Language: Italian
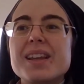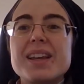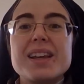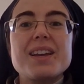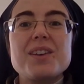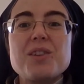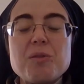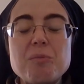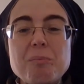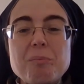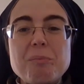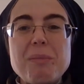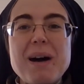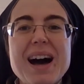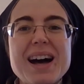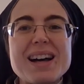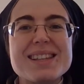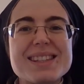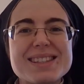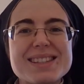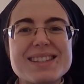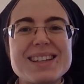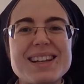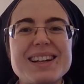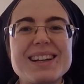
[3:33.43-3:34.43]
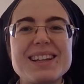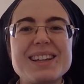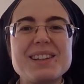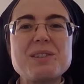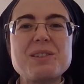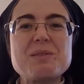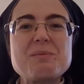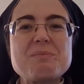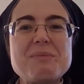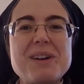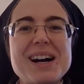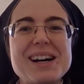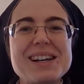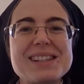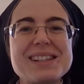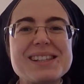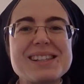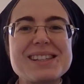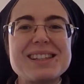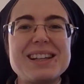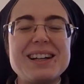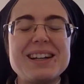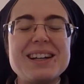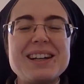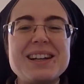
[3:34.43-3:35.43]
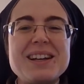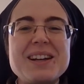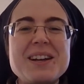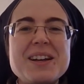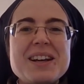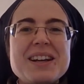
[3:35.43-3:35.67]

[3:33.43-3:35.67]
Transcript: che non basta, che non basta.